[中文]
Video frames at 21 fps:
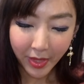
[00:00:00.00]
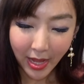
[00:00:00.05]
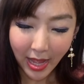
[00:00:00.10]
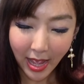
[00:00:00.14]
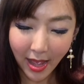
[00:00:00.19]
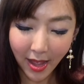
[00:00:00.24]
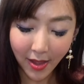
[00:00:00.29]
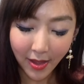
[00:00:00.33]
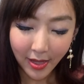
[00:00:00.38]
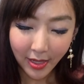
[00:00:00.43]

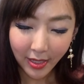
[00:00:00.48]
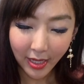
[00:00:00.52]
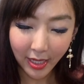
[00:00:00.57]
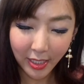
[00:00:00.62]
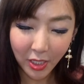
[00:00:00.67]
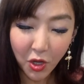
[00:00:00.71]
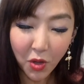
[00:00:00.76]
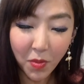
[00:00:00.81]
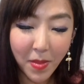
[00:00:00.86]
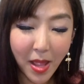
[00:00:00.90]
好，可
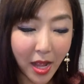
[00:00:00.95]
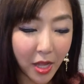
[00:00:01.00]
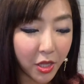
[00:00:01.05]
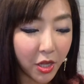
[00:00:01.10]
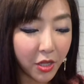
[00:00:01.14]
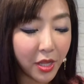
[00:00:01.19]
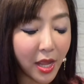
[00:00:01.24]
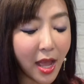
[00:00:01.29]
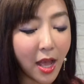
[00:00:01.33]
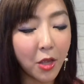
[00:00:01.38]
是我们两个
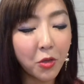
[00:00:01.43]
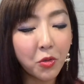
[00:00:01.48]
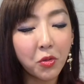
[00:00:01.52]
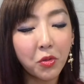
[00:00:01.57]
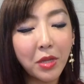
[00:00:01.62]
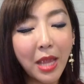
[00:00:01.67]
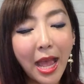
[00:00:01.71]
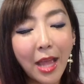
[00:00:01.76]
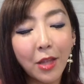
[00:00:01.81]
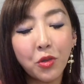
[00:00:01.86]
都掉到树
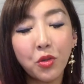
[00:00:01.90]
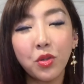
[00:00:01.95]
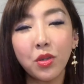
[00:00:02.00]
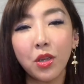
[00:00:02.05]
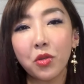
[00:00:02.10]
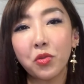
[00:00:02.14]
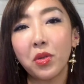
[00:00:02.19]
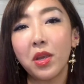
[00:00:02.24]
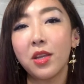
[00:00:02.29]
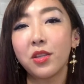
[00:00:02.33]
下去
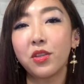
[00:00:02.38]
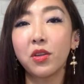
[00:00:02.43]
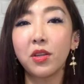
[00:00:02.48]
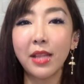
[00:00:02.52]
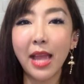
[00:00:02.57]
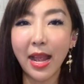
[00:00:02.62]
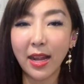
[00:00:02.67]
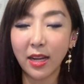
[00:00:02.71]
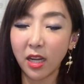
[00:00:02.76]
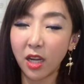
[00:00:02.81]
了，所以就
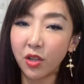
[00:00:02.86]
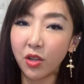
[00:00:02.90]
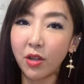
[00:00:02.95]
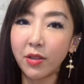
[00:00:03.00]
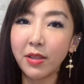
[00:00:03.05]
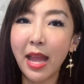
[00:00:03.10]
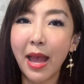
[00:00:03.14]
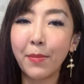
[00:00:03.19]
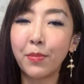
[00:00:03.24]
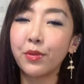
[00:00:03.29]
两个人都
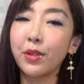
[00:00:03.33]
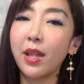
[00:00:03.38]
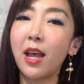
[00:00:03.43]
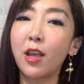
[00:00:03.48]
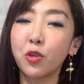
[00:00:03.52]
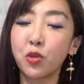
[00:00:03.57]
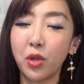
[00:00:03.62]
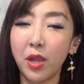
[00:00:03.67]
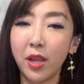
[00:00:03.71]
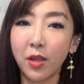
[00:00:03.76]
拿不
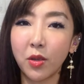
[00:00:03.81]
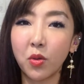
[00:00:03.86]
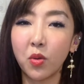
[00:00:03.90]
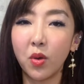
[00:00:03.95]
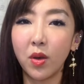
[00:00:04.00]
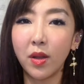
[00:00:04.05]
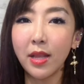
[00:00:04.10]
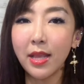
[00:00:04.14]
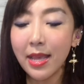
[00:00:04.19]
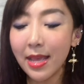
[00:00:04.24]
到水
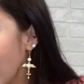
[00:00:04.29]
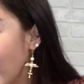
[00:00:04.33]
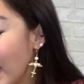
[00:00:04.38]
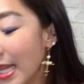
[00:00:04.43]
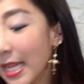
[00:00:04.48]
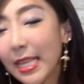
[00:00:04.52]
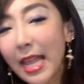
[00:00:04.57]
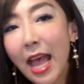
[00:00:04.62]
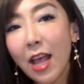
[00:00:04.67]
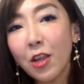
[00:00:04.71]
果。
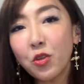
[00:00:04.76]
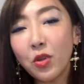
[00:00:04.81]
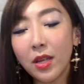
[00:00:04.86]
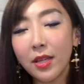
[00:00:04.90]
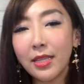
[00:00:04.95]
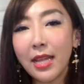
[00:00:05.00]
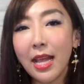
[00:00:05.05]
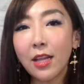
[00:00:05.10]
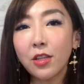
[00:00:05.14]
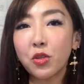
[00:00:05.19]
那打
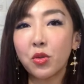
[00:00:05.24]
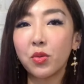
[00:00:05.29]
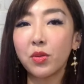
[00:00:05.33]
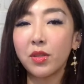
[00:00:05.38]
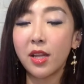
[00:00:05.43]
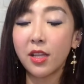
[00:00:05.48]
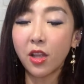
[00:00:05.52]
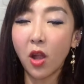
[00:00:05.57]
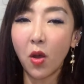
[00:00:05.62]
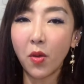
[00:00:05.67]
雪仗除
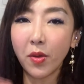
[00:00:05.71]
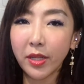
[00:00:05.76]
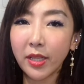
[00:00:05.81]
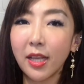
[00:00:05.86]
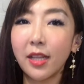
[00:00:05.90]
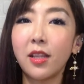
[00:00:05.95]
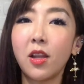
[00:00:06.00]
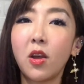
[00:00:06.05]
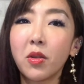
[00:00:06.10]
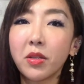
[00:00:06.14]
了同一
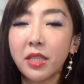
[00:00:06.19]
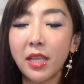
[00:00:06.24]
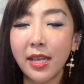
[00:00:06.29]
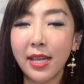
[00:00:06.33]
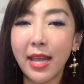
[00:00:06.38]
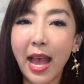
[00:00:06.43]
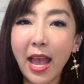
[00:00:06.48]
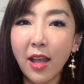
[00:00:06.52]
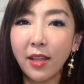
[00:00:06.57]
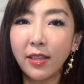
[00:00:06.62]
个楼
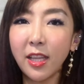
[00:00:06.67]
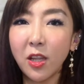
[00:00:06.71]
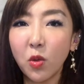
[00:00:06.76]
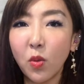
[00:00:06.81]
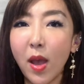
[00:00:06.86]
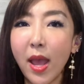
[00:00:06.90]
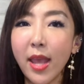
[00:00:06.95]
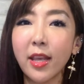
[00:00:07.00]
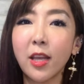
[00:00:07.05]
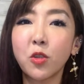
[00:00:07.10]
层，还有另
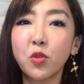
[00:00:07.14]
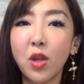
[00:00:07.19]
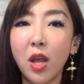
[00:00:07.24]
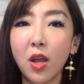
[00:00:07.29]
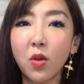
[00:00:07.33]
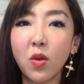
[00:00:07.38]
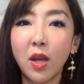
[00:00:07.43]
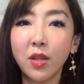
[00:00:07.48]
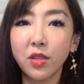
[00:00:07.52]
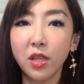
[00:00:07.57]
外一个
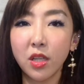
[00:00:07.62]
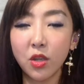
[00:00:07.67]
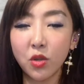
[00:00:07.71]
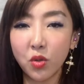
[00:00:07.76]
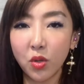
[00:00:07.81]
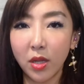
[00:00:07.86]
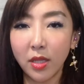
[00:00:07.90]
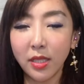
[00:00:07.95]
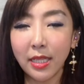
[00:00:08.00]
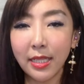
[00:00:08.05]
状况，就是
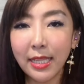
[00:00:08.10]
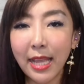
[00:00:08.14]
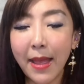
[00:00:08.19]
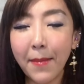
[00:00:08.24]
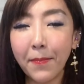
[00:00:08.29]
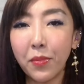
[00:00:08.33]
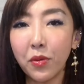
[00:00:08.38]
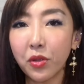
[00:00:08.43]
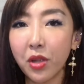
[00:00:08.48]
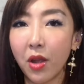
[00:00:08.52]
说你
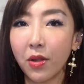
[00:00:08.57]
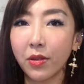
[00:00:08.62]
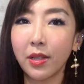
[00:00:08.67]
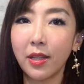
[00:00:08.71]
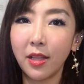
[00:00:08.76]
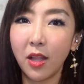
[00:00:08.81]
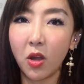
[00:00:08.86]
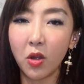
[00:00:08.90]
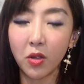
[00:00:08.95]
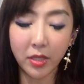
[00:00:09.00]
在不同
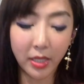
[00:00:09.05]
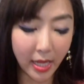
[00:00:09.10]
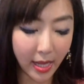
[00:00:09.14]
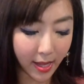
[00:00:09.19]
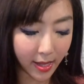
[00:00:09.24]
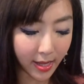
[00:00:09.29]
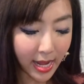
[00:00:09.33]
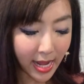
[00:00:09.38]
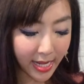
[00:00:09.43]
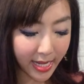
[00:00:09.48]
的楼层
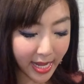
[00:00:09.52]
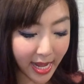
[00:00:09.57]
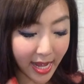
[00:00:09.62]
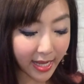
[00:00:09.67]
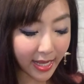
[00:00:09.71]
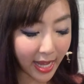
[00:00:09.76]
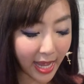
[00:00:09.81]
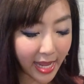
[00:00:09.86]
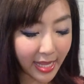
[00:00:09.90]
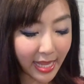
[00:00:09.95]

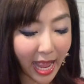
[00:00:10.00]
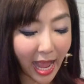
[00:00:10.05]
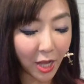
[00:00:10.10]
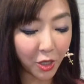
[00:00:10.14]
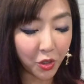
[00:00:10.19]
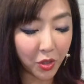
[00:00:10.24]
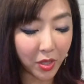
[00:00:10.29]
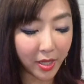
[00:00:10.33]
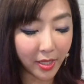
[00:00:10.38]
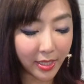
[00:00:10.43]
也可以打
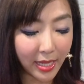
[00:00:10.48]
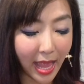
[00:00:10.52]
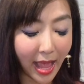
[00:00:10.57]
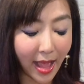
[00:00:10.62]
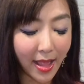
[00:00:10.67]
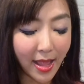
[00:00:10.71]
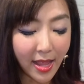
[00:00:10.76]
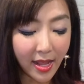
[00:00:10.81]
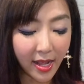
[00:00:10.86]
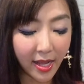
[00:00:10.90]
雪仗。
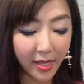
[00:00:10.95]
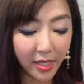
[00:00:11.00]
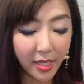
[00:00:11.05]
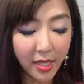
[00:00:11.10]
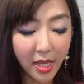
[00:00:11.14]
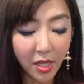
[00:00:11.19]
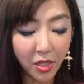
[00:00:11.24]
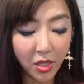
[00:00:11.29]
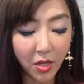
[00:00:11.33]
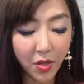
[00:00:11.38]
可是
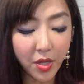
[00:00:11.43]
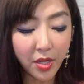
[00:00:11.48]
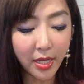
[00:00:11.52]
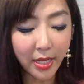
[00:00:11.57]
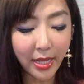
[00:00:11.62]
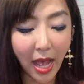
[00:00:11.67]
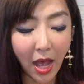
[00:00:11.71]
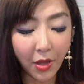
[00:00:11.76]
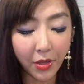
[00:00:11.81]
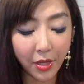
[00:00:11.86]
这时候就是
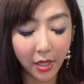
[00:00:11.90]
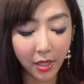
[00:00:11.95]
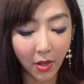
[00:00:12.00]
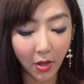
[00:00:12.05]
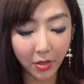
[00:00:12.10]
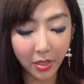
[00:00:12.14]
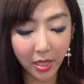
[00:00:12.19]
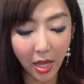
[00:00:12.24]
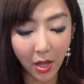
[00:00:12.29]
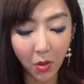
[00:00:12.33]
高的
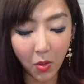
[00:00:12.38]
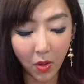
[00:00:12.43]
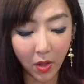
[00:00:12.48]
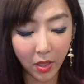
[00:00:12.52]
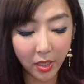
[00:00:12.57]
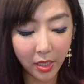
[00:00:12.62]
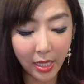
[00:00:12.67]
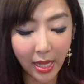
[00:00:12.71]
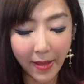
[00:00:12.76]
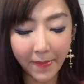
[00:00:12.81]
楼层获
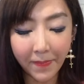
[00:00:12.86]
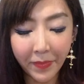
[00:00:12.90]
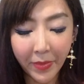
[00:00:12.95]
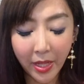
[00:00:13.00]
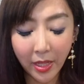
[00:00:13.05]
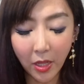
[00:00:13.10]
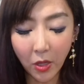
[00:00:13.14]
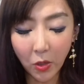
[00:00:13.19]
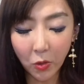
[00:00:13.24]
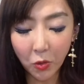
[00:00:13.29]
胜。
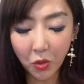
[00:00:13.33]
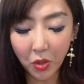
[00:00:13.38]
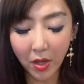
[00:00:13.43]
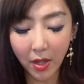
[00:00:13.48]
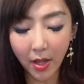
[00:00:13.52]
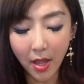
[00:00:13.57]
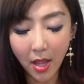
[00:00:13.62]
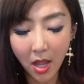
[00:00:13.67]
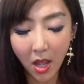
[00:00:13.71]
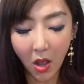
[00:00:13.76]
例如
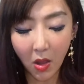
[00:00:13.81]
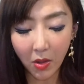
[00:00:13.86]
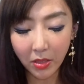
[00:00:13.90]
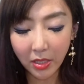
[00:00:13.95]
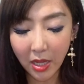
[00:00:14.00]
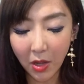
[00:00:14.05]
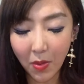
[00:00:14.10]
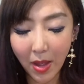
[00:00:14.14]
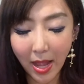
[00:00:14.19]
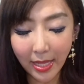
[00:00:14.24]
说，红
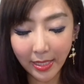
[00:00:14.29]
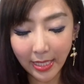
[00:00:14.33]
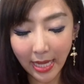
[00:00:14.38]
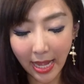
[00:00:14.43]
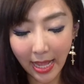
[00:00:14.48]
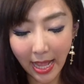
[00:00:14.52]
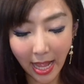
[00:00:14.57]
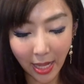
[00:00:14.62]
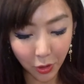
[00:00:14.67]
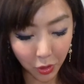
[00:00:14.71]
色玩
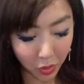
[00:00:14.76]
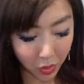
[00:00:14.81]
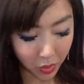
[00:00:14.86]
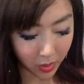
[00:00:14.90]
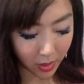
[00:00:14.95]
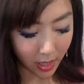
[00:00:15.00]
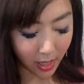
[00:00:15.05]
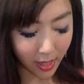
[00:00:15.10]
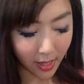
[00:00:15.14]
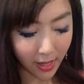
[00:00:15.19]
家他出
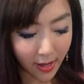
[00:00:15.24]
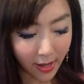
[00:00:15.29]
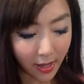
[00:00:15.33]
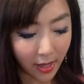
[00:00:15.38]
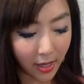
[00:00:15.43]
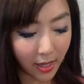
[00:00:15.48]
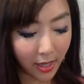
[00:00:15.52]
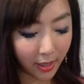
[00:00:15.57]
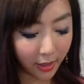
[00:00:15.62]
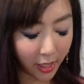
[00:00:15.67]
了
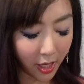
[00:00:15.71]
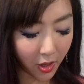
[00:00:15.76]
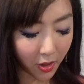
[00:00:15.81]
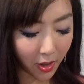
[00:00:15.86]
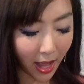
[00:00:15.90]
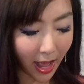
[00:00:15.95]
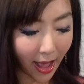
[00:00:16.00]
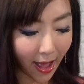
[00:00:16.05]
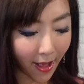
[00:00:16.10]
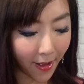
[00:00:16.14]
呃
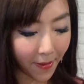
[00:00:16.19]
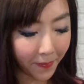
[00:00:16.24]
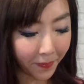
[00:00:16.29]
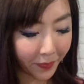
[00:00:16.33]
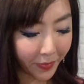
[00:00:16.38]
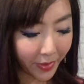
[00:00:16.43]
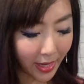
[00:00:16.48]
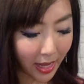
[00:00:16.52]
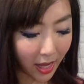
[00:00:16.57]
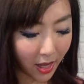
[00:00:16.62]
六号，
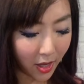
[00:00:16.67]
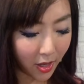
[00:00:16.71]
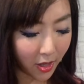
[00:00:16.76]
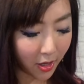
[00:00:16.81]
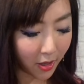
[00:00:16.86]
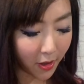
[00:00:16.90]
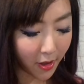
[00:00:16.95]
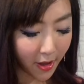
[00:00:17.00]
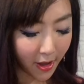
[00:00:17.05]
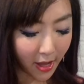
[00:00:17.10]
然
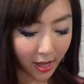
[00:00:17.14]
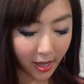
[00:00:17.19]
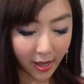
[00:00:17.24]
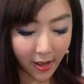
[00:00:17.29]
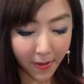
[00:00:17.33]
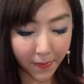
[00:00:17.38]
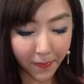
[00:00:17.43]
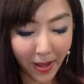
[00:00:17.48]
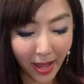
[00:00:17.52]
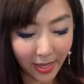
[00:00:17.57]
后
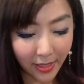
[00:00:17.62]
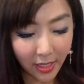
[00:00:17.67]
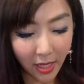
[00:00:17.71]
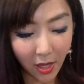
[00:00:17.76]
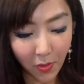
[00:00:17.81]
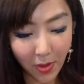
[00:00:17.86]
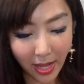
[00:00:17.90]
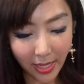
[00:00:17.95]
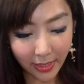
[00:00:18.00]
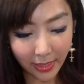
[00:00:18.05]
呃白
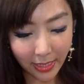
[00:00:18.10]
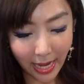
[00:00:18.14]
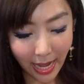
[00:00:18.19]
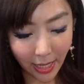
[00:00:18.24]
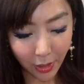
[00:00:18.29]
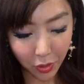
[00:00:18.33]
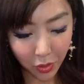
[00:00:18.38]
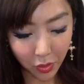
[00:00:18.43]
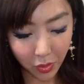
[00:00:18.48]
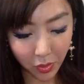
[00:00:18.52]
色玩
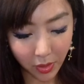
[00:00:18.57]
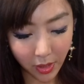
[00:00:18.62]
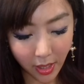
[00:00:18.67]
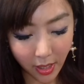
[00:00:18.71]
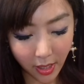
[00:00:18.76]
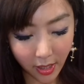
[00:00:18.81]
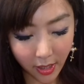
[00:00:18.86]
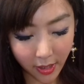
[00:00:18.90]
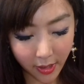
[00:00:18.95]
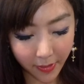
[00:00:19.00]
家出
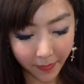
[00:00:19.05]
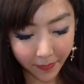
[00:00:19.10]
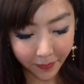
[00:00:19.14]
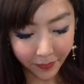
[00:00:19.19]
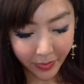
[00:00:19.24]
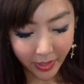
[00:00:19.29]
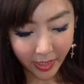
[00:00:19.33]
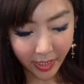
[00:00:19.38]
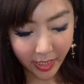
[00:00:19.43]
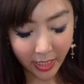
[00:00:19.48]
了
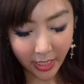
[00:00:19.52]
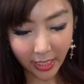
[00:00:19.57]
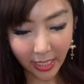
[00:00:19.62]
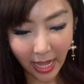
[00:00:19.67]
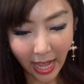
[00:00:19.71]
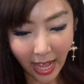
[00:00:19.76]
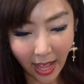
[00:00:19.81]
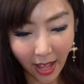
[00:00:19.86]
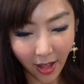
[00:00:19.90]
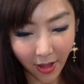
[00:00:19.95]
四
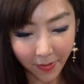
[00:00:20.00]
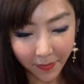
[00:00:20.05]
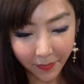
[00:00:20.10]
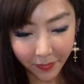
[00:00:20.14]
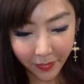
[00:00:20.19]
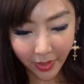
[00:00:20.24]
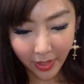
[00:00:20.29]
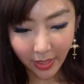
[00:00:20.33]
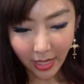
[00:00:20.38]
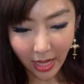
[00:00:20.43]
号，
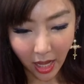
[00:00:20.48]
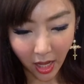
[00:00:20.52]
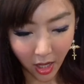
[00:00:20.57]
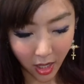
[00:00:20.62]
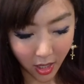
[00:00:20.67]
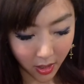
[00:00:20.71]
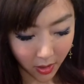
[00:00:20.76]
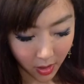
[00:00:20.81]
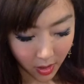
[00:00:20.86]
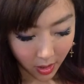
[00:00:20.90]
然
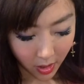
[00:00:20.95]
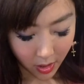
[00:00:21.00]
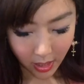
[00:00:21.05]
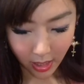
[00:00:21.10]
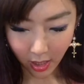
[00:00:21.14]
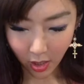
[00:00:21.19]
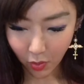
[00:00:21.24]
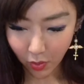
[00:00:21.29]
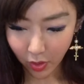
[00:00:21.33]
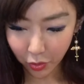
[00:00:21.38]
后
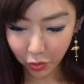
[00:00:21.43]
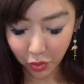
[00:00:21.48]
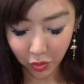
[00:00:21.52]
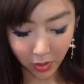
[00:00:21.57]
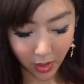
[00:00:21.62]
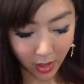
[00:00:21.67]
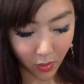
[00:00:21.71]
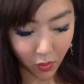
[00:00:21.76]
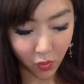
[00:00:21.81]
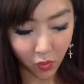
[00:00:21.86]
呃我出
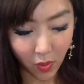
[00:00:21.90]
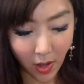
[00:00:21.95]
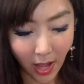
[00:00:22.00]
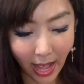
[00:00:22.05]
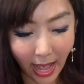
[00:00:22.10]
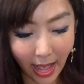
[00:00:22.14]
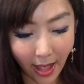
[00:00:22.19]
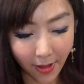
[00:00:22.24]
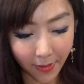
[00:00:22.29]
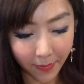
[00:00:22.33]
了五
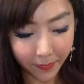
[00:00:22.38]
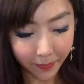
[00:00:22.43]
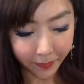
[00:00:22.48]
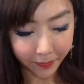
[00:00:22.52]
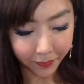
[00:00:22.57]
号。